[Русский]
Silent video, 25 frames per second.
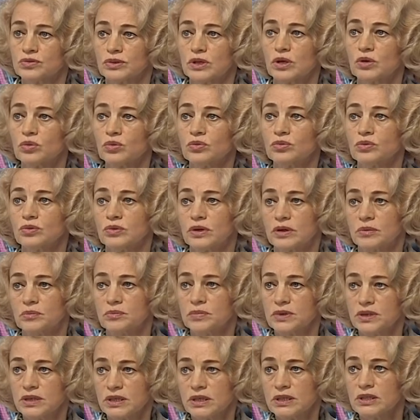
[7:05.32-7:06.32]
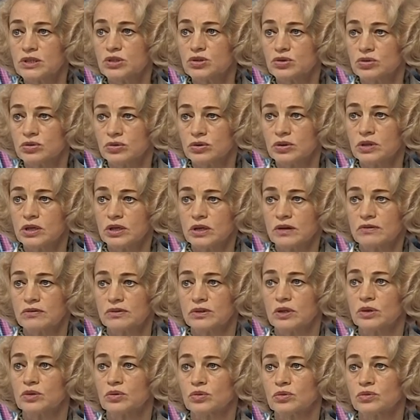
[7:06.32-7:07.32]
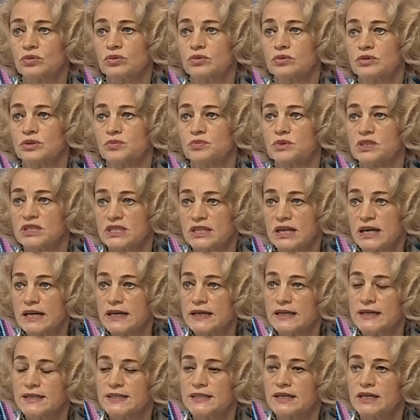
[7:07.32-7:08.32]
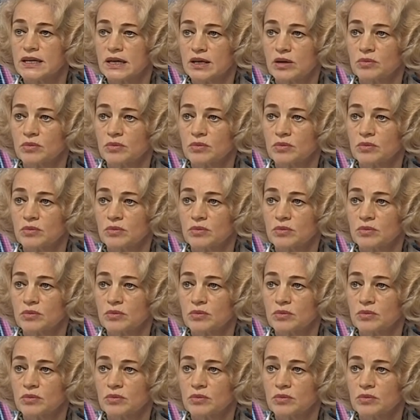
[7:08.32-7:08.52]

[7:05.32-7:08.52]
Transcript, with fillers: вторую компетенцию, вторую специальность.